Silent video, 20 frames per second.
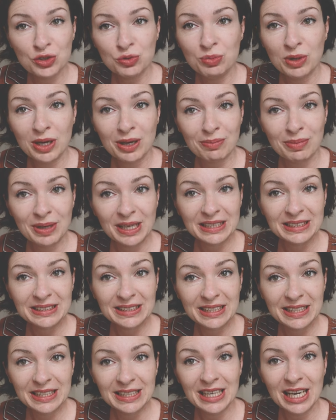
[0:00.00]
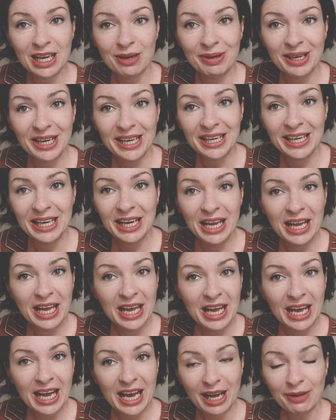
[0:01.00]
super passt, denn ich habe einen
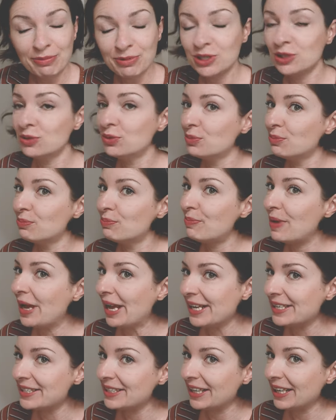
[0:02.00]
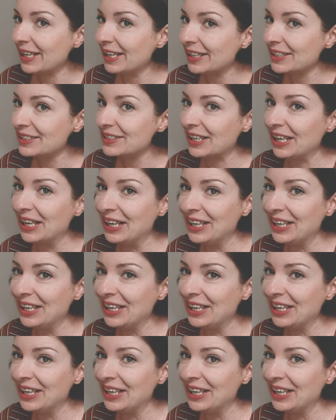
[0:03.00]
absoluten Bad Hair Day.